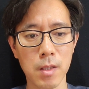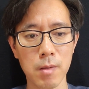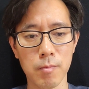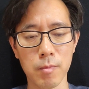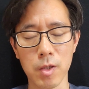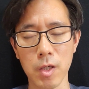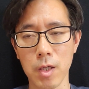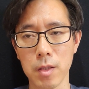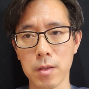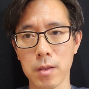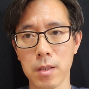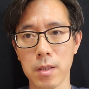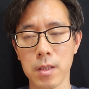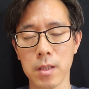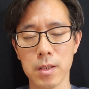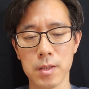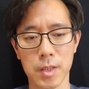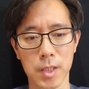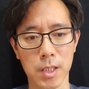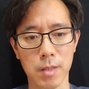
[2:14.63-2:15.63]
물론
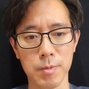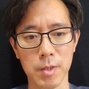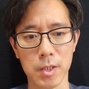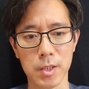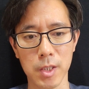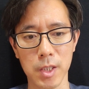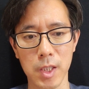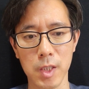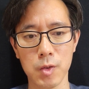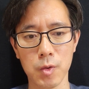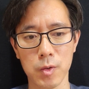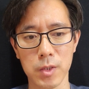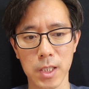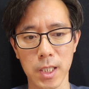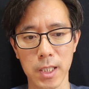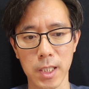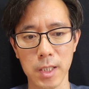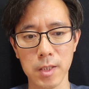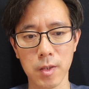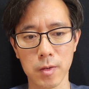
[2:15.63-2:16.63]
지금 여전히 조직
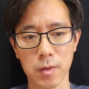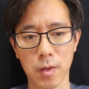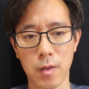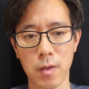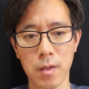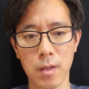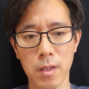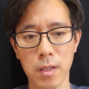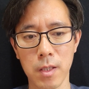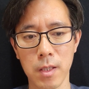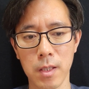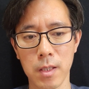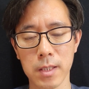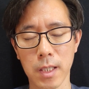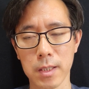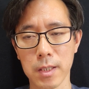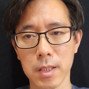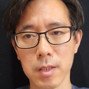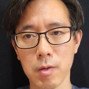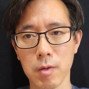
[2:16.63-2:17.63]
안에 있어서
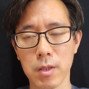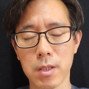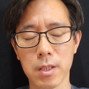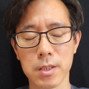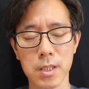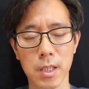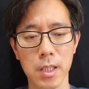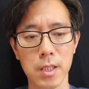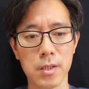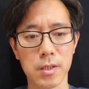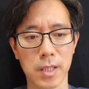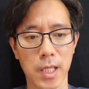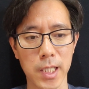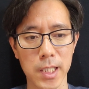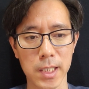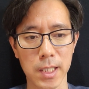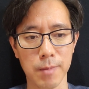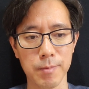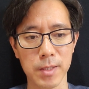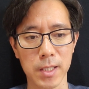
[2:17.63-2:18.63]
상대적으로 걱정이
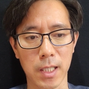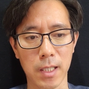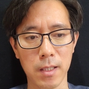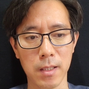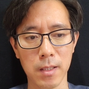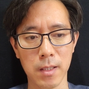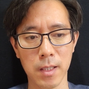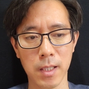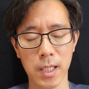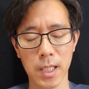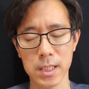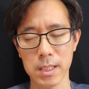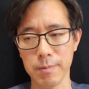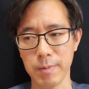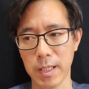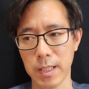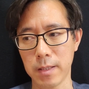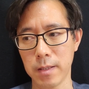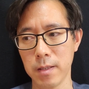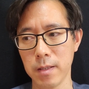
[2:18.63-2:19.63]
덜하긴 합니다.
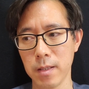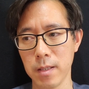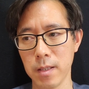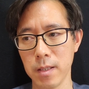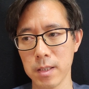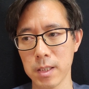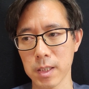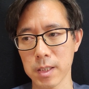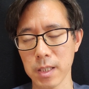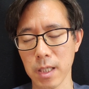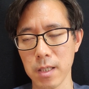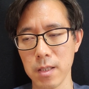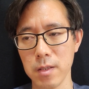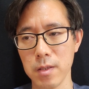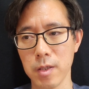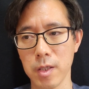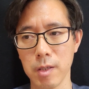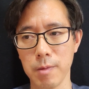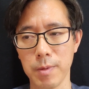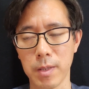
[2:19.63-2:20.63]
하지만
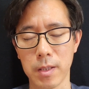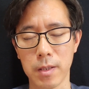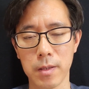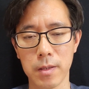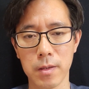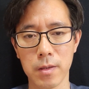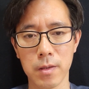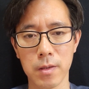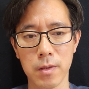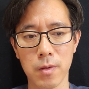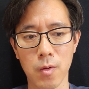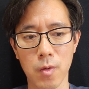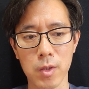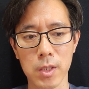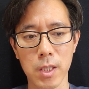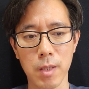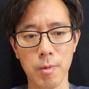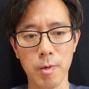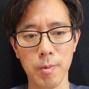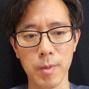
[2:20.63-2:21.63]
직장을 여러 번
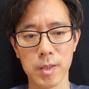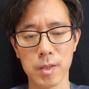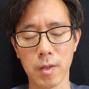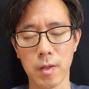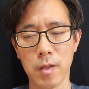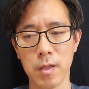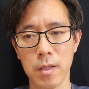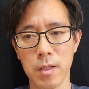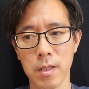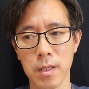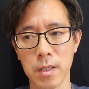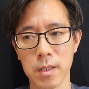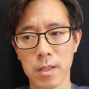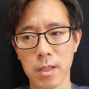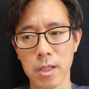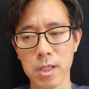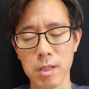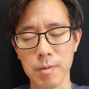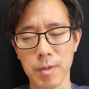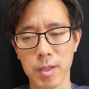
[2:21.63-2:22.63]
옮겨보면서
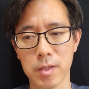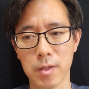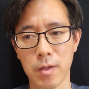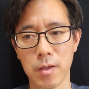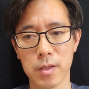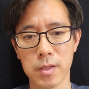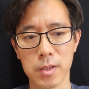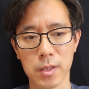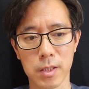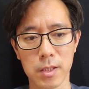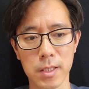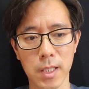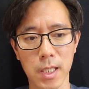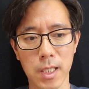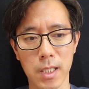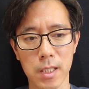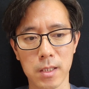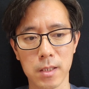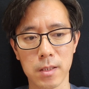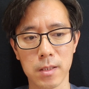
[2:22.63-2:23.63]
겪으면서 드는
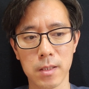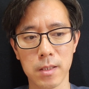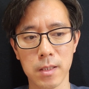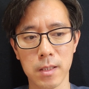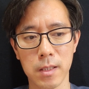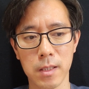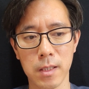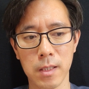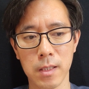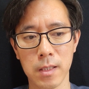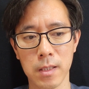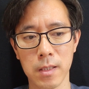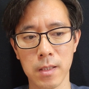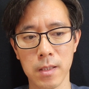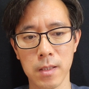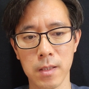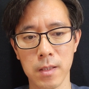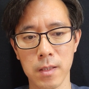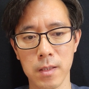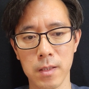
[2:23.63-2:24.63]
생각은
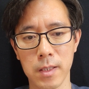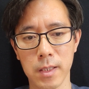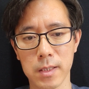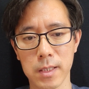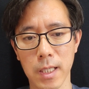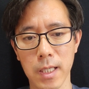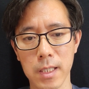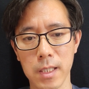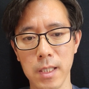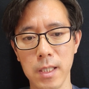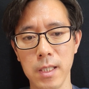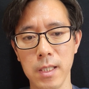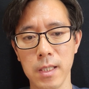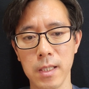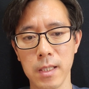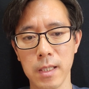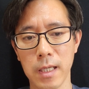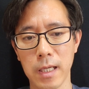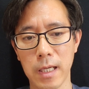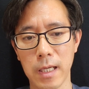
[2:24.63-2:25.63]
직장이
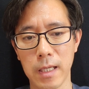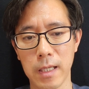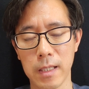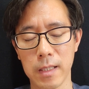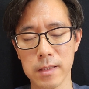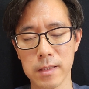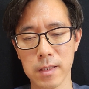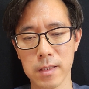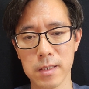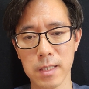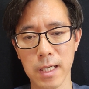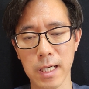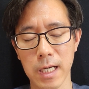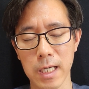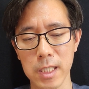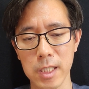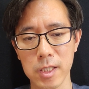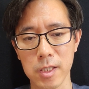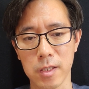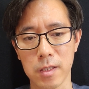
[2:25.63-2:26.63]
직장
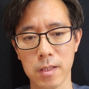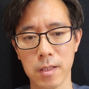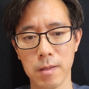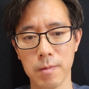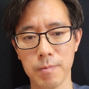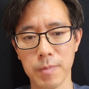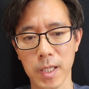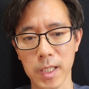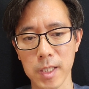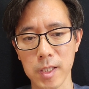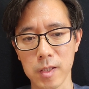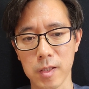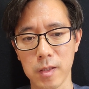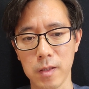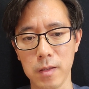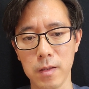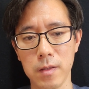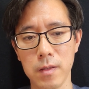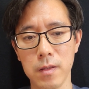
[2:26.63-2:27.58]
아니든 밖이든